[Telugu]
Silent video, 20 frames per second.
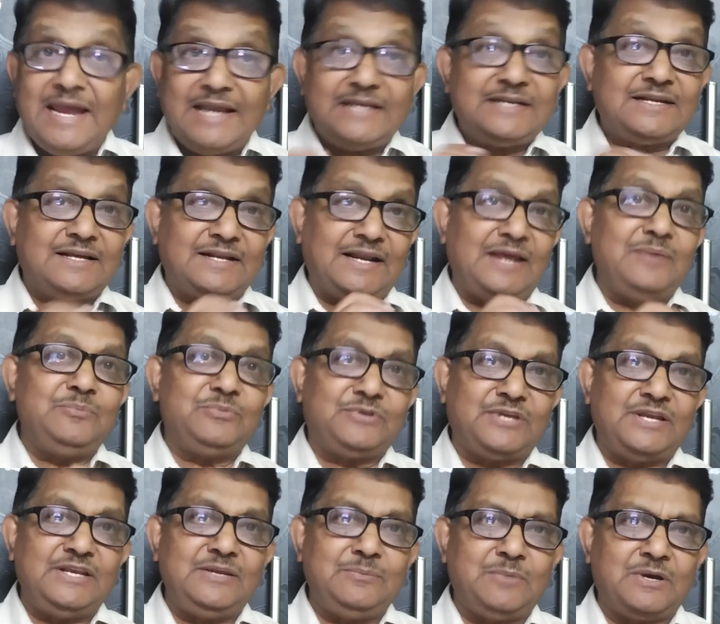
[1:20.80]
హేట్
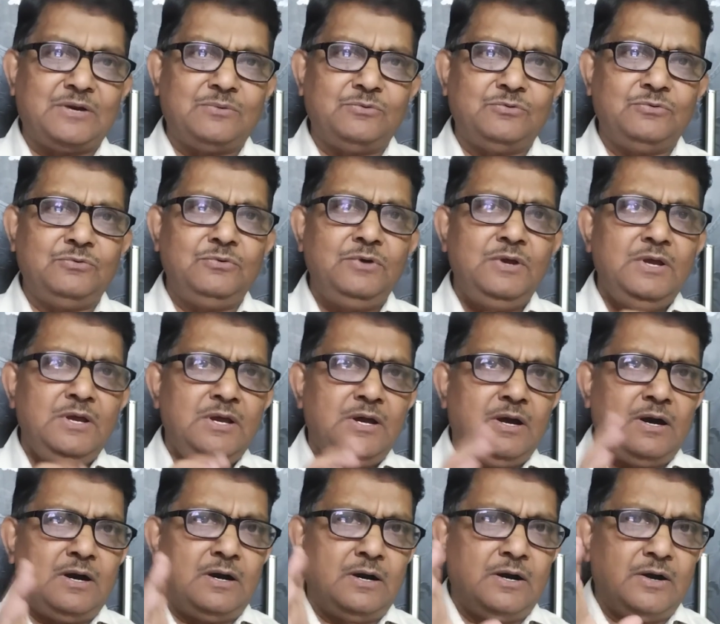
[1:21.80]
క్రైమ్స్ అని మనం
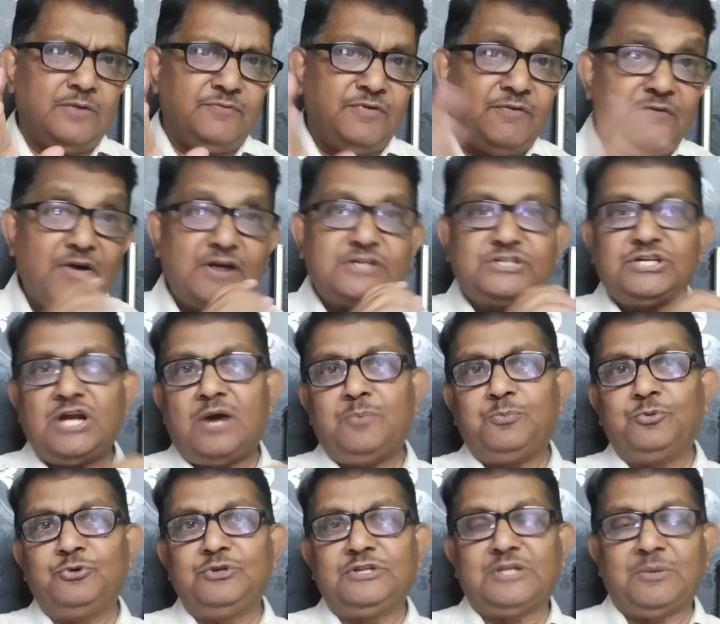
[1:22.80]

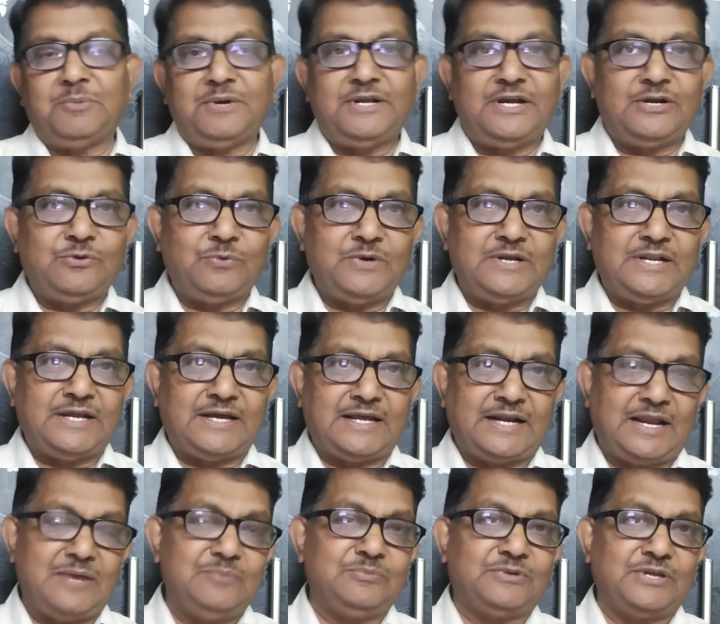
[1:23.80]
వివక్షాపూరితమైనటువంటి
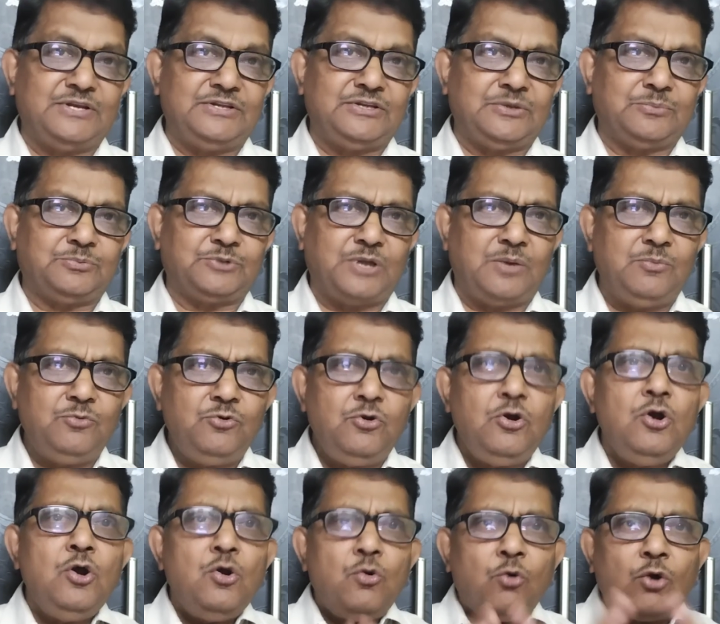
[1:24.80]
క్రైమ్స్ అని చెప్తాము
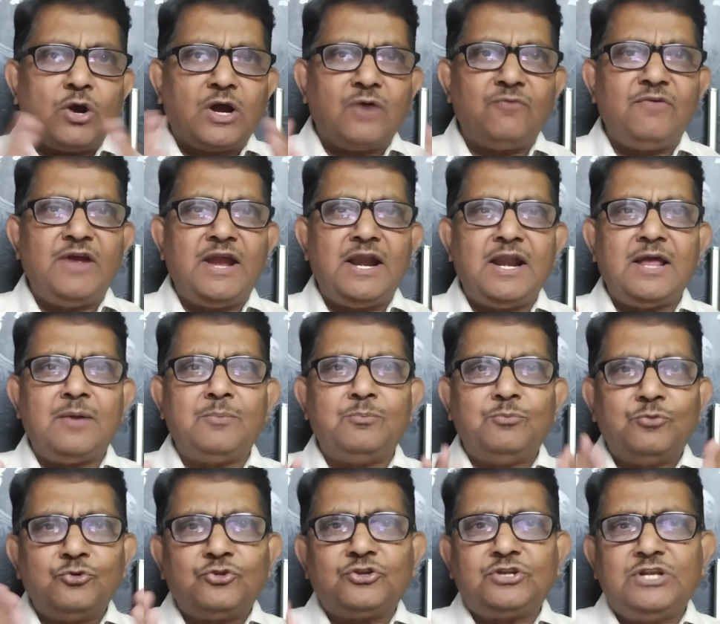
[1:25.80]
ఒకవేళ
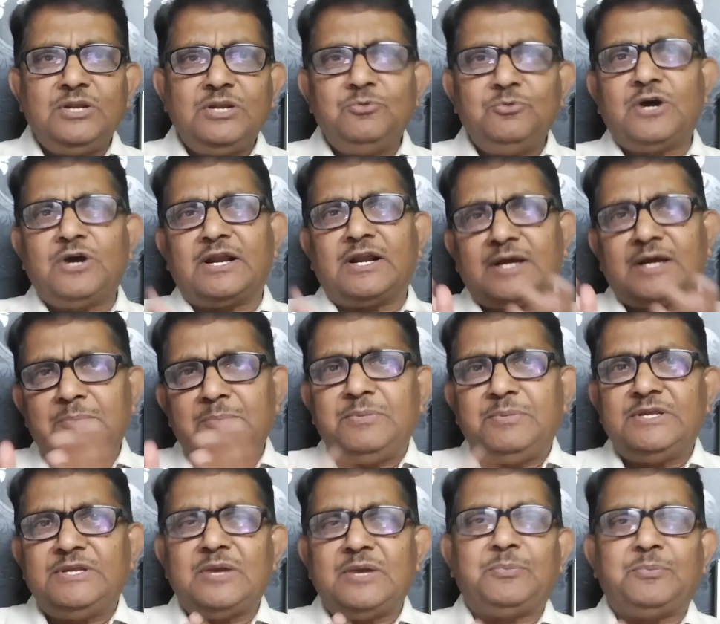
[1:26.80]
ముస్లిము గనక
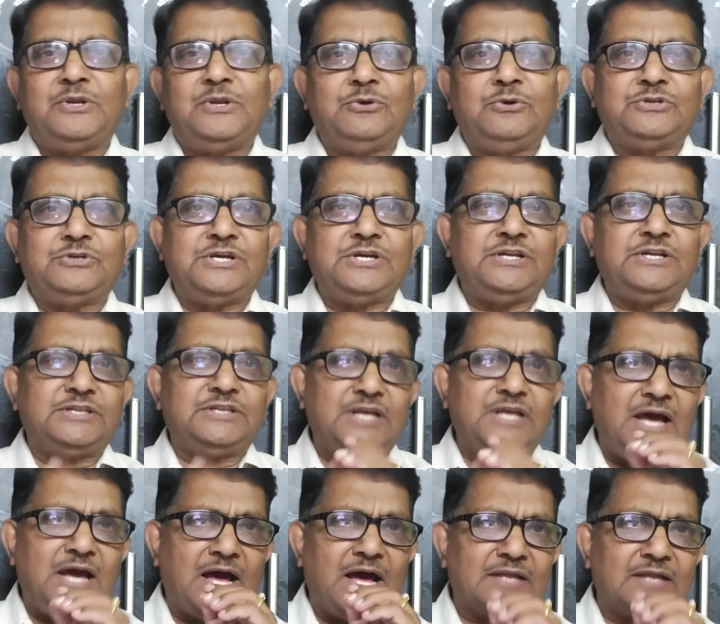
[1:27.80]
బీజేపీలో
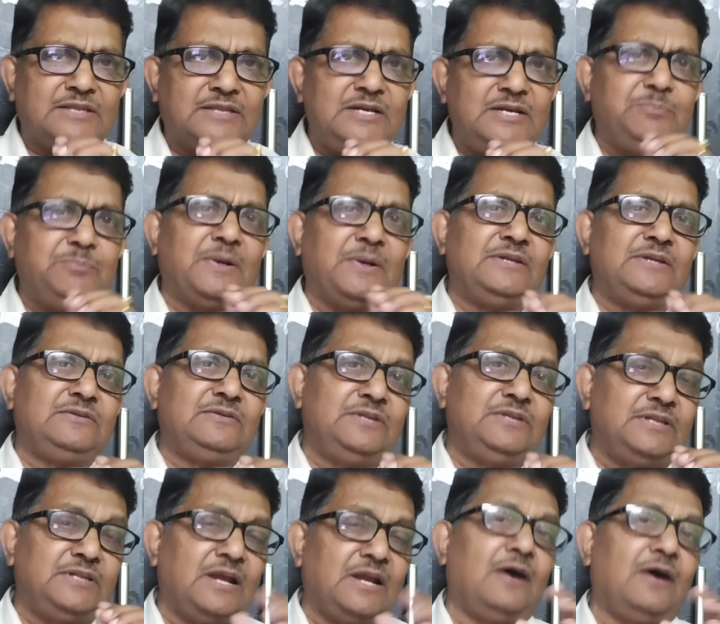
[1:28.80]
చేరితే అతని
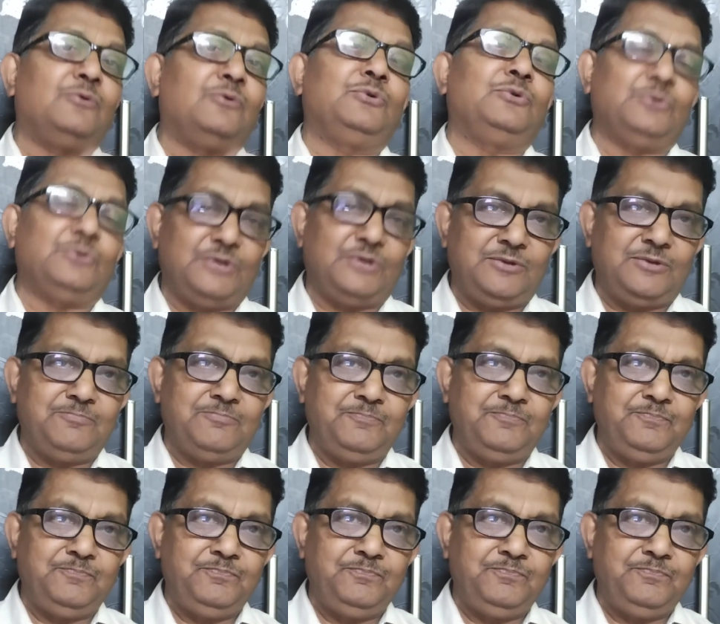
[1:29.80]
పరిస్థితి ఎలా ఉంటుంది